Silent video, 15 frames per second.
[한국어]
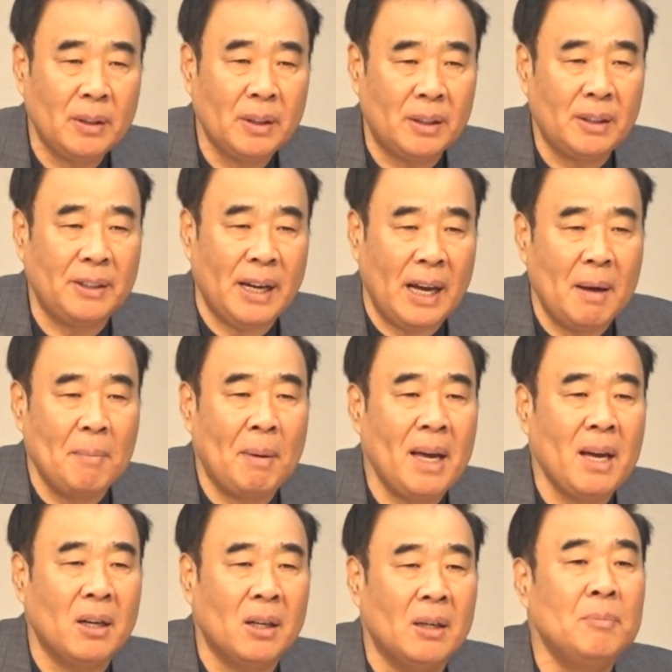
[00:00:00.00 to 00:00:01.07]
그
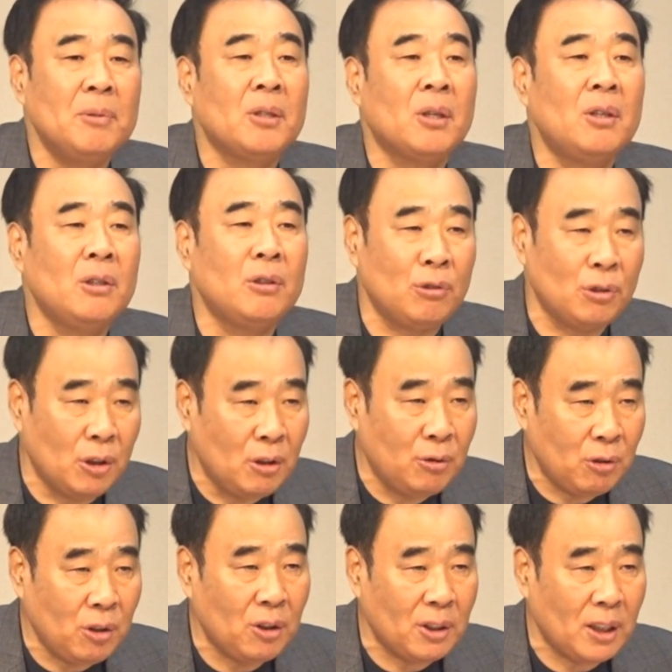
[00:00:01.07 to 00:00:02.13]
레마의 음성을 들을
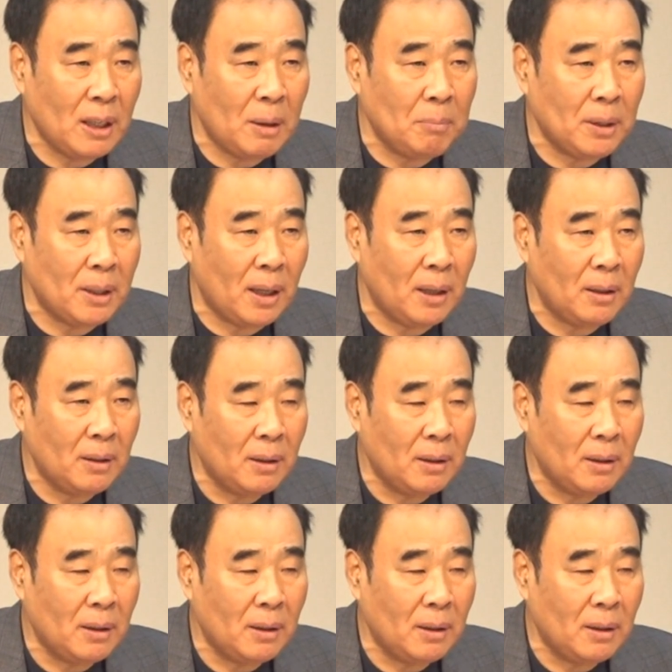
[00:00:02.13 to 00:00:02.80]
수 있어야 됩니다.